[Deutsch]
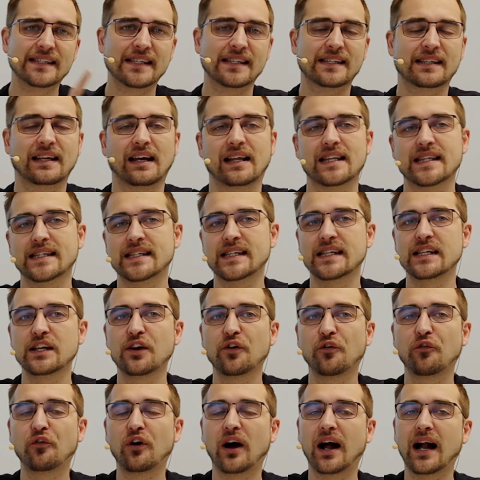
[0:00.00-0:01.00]
ist das Ganze
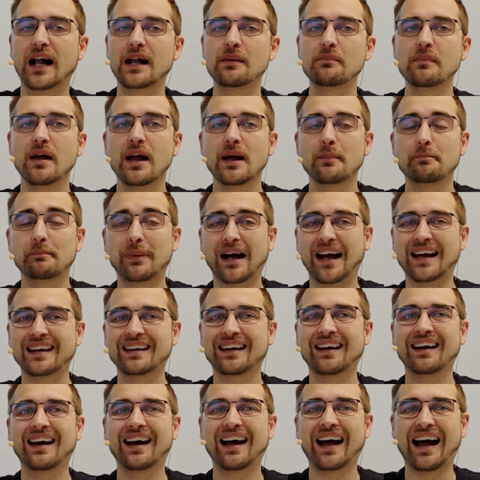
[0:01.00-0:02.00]
hier vor allem bei
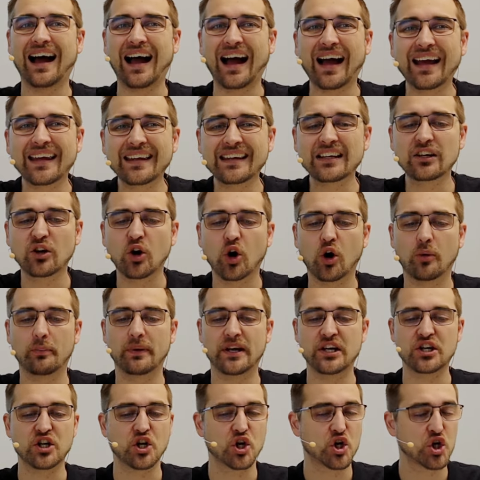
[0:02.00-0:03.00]
der
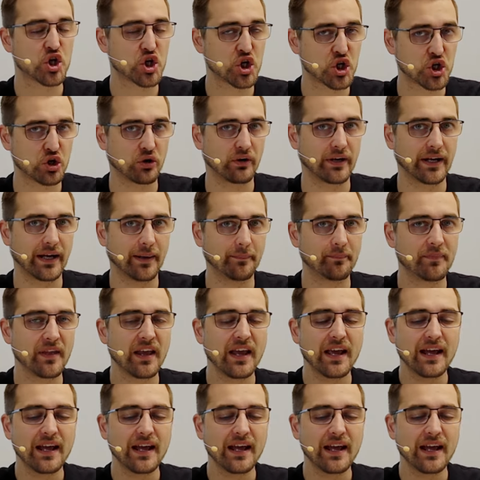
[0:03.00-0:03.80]
Einkommensteuer.